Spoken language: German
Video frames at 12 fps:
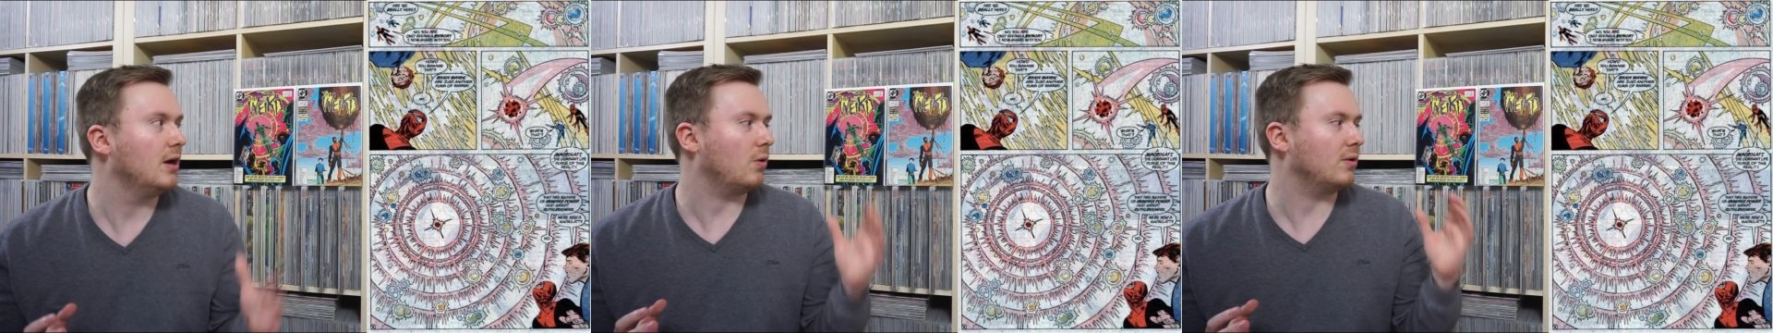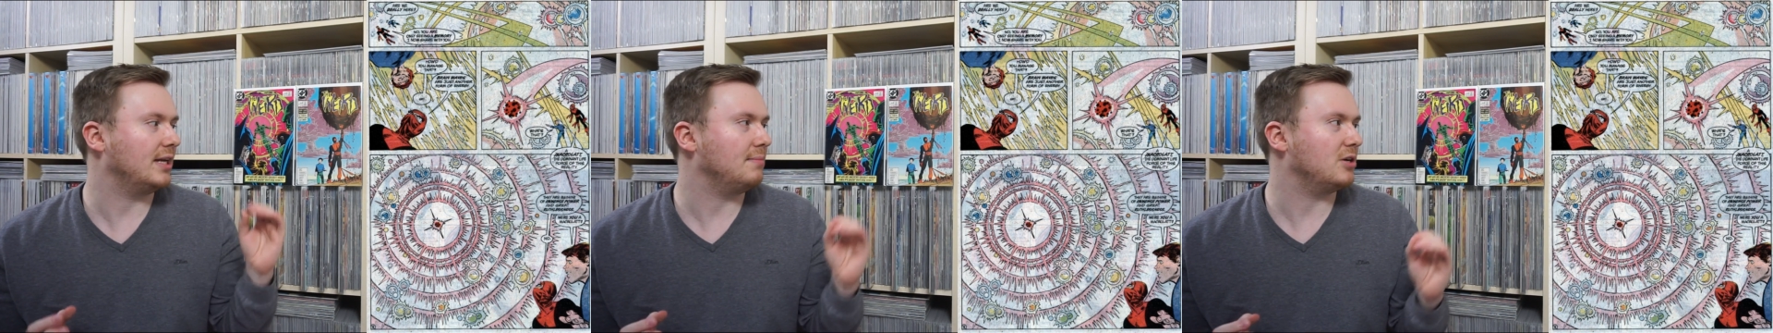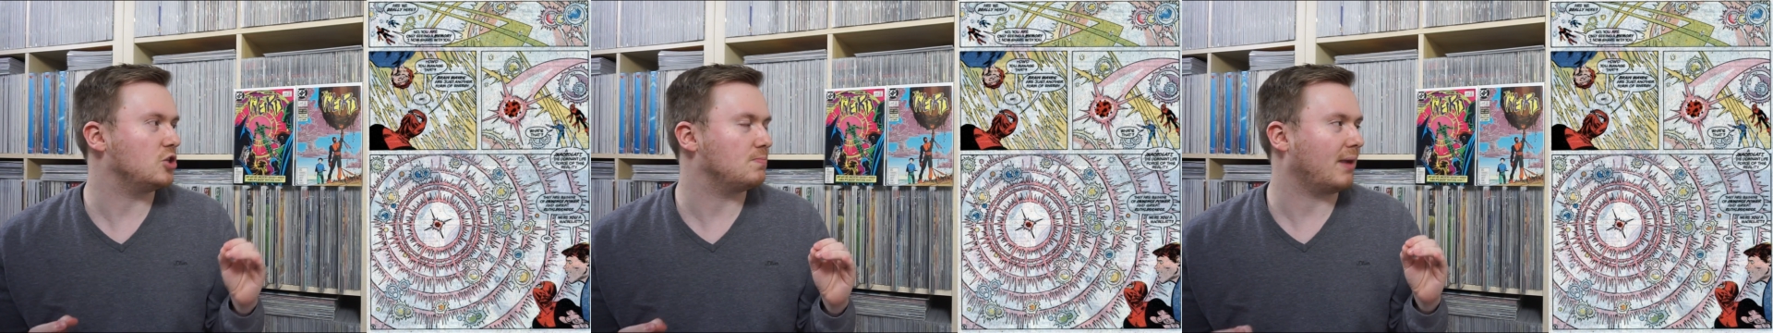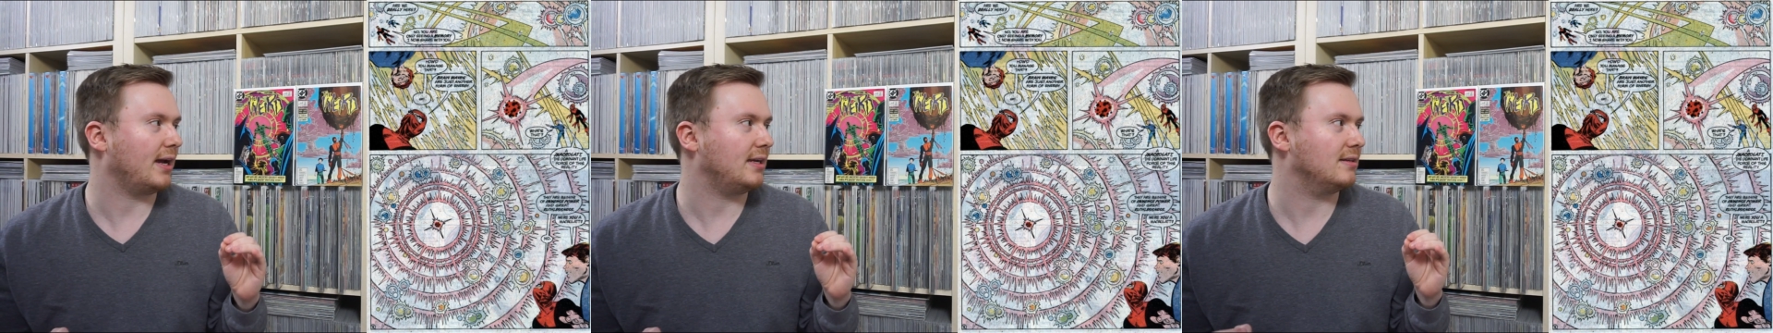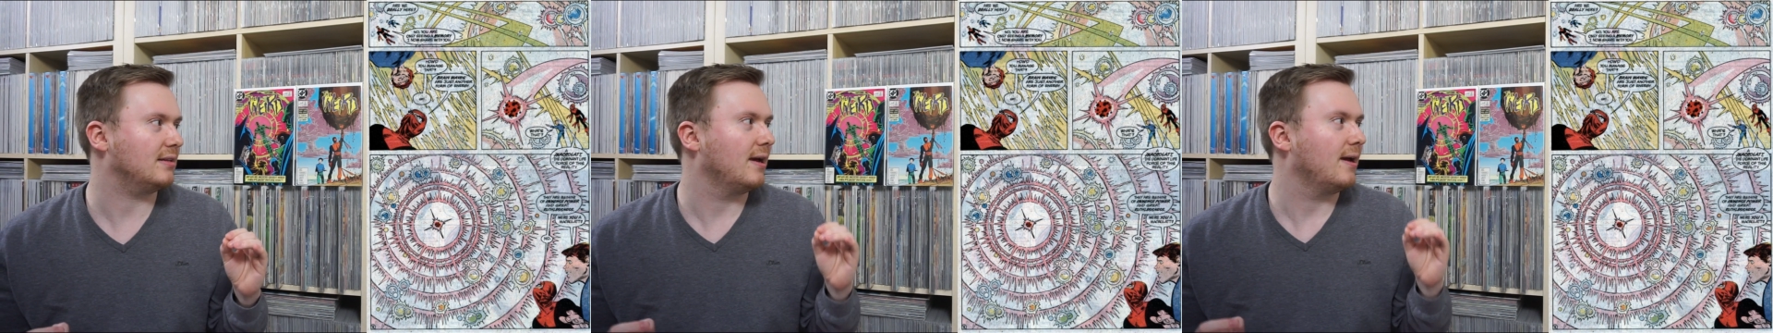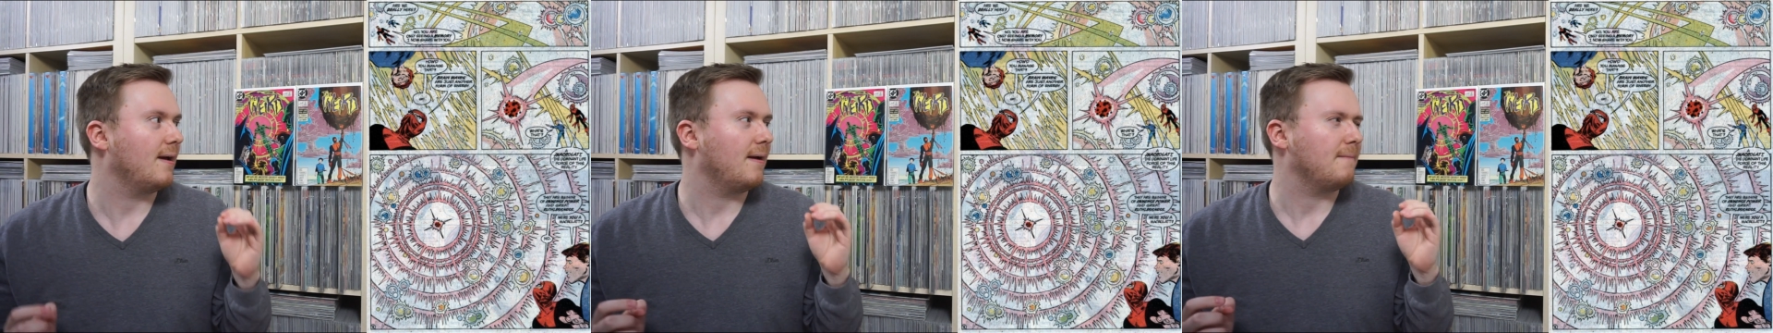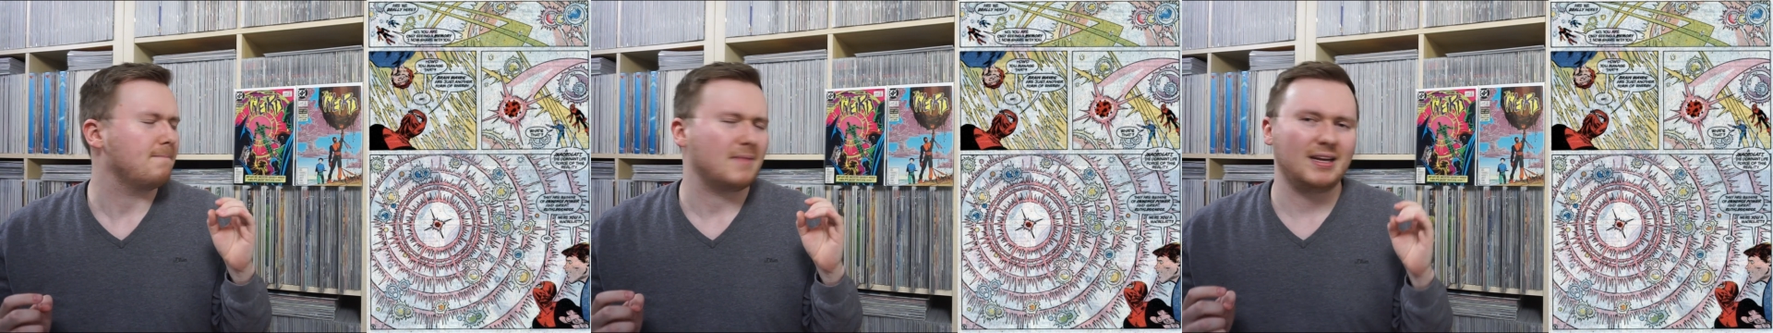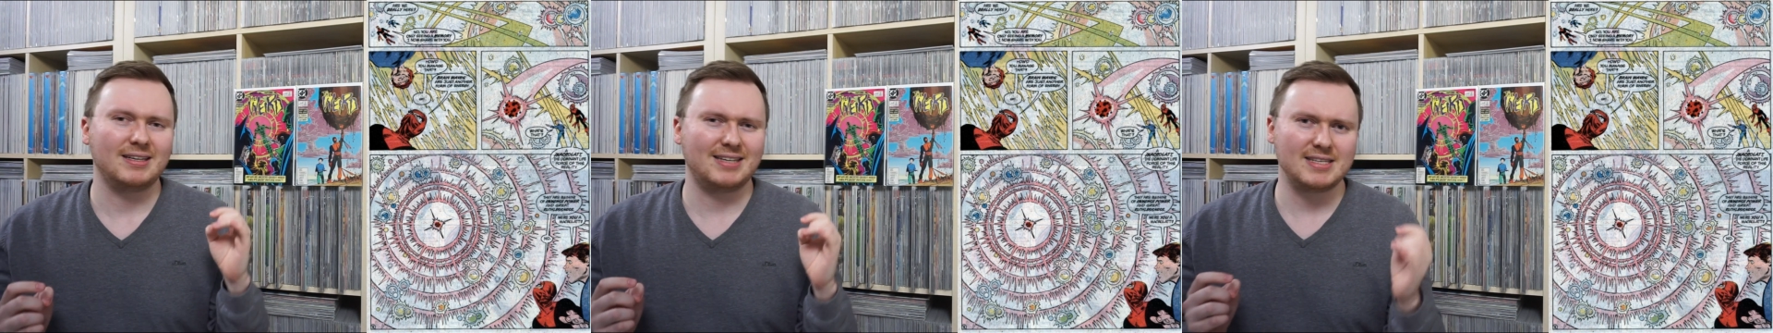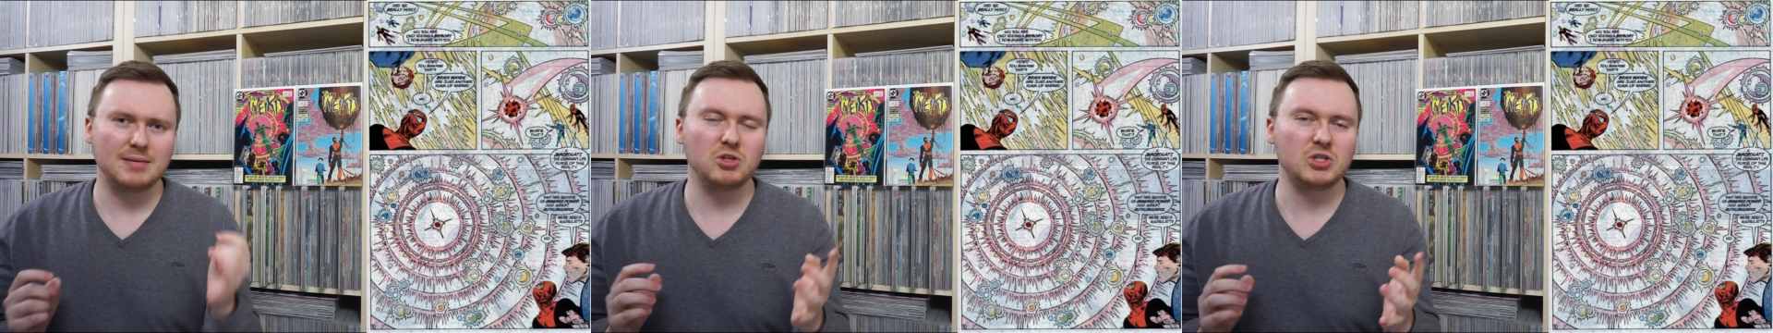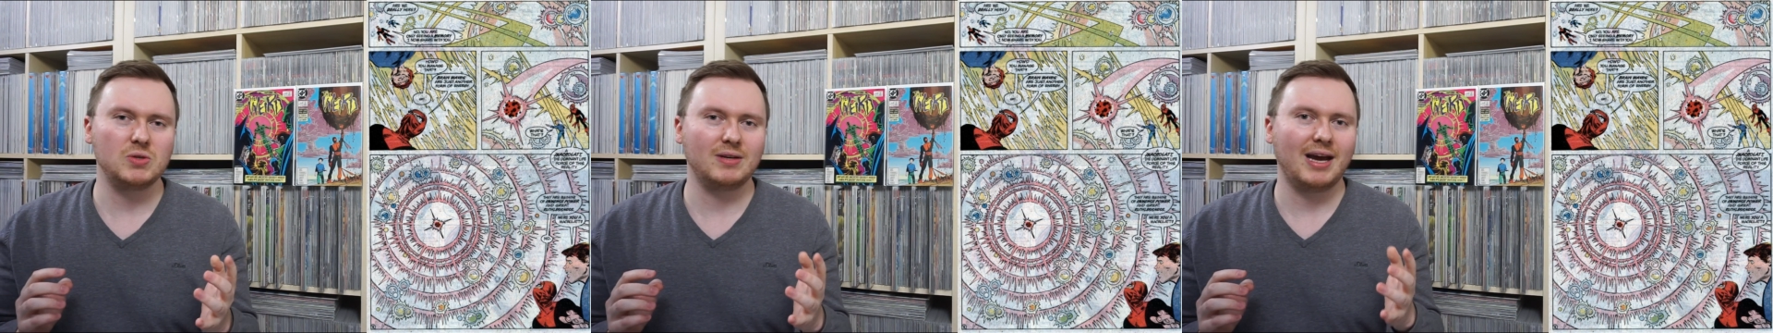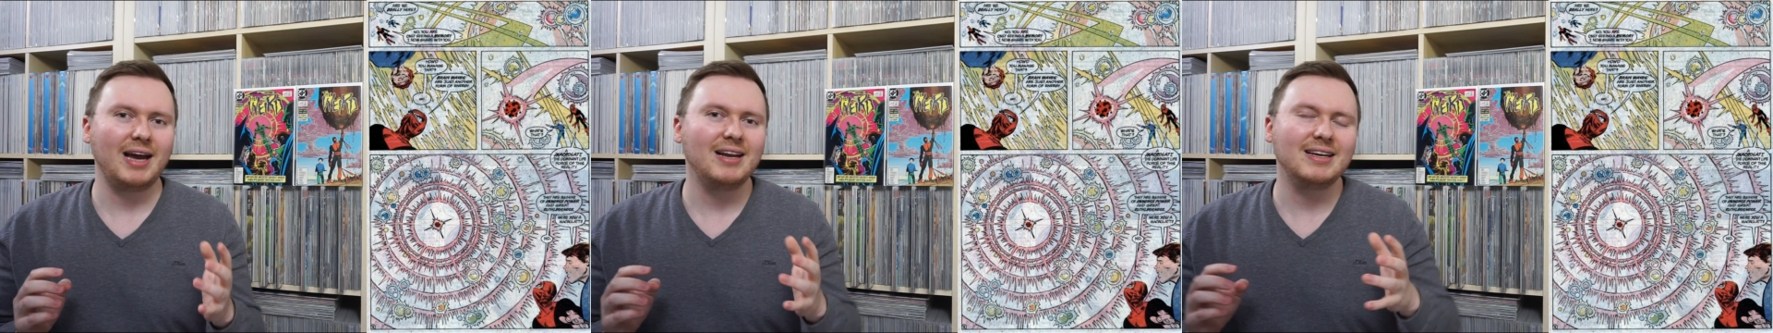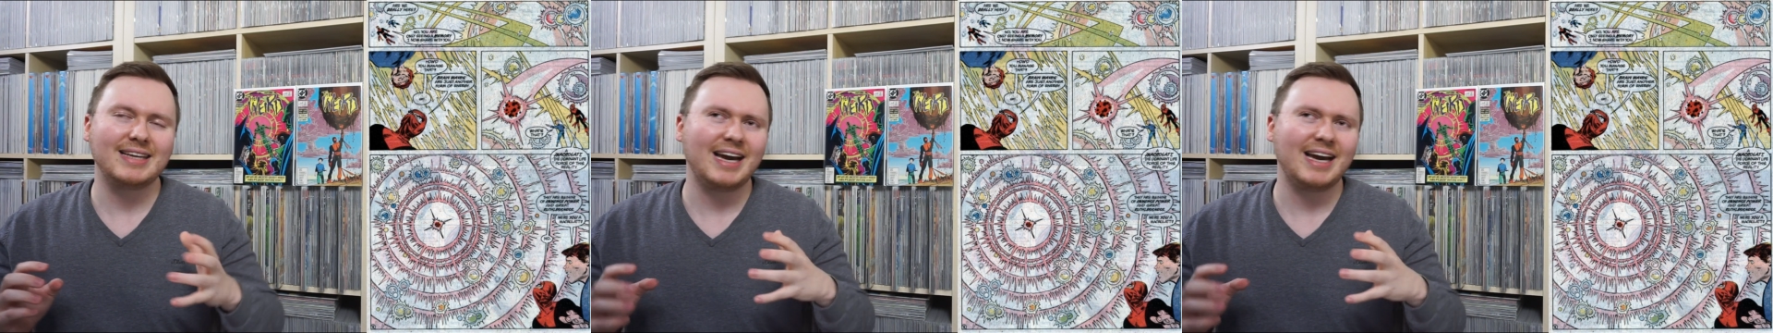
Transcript: Und dementsprechend das Emotionale,